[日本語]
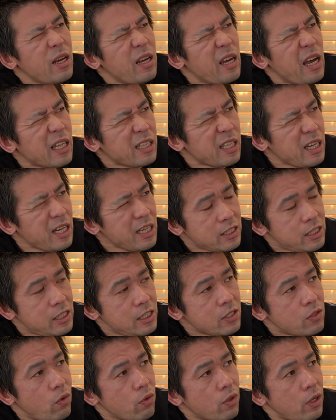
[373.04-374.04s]
新
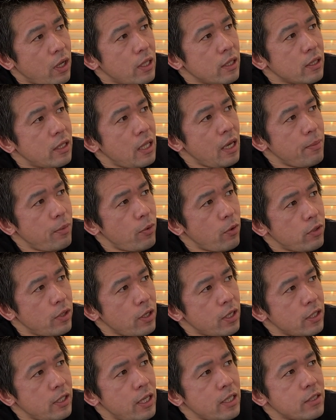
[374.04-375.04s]
しいこう現代病
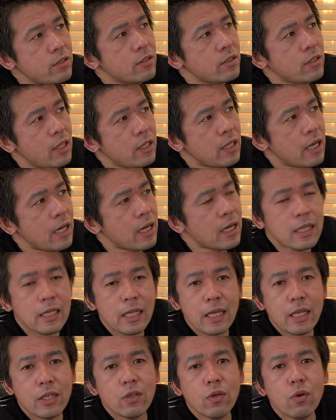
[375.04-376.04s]
的なやつに、ね、なら
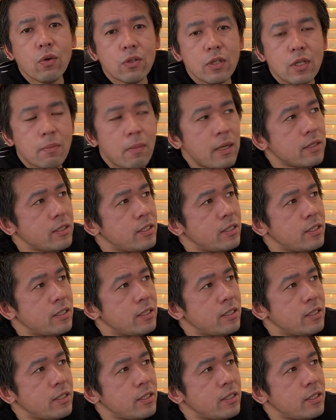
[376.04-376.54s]
ないように、まあ、